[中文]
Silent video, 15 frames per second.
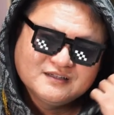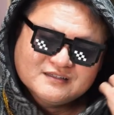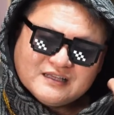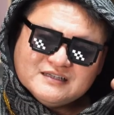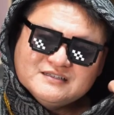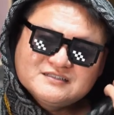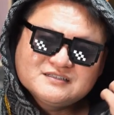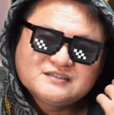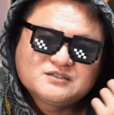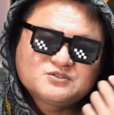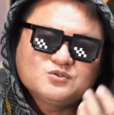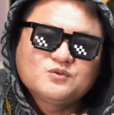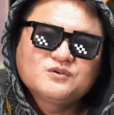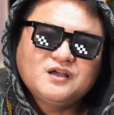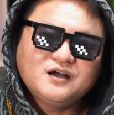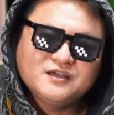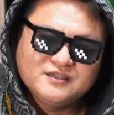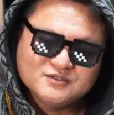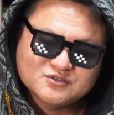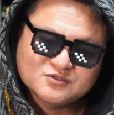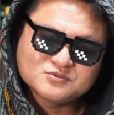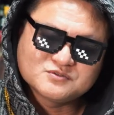诞生的重要
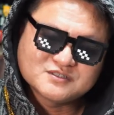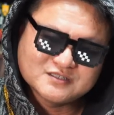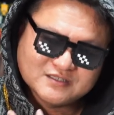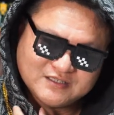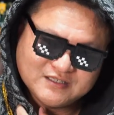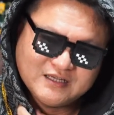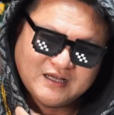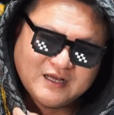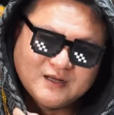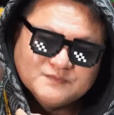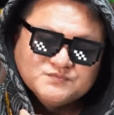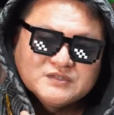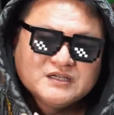因素之一了啊。